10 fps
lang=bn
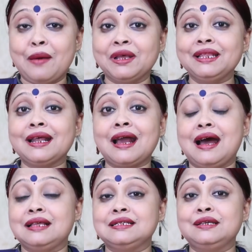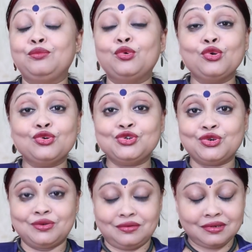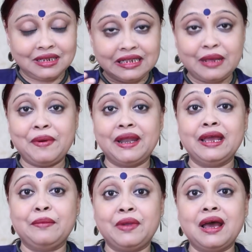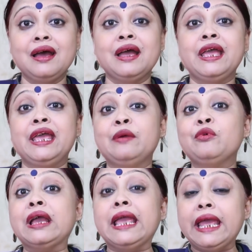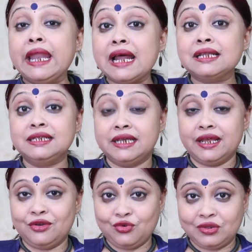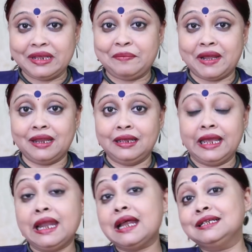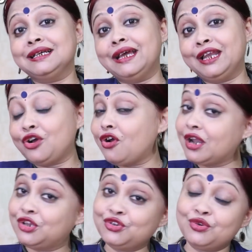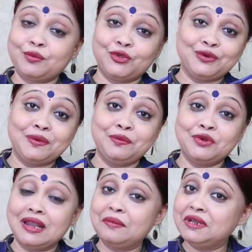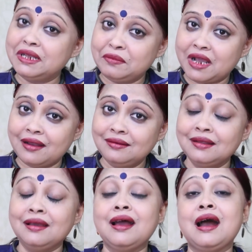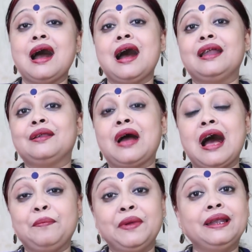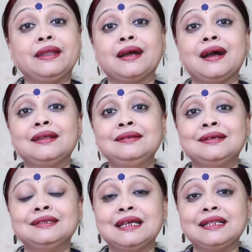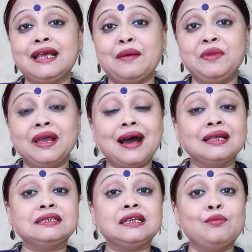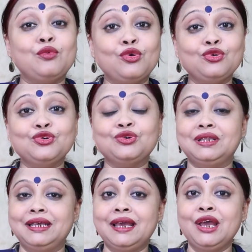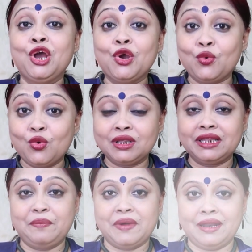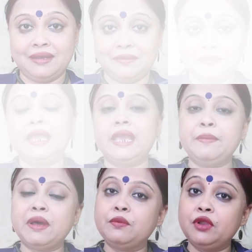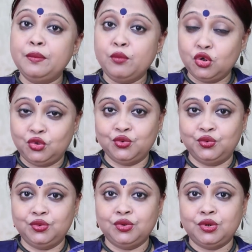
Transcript: আমাদের কাজে মনোযোগ দিতে পারি আমরা এবং এনার্জি গেন করতে পারি এনার্জি গেন করার জন্য প্রথমেই বললাম ডিম খান আর আপেলটা খান যাতে আপনি কাজটা মনোযোগ দিয়ে করতে পারেন এবার বলি মধু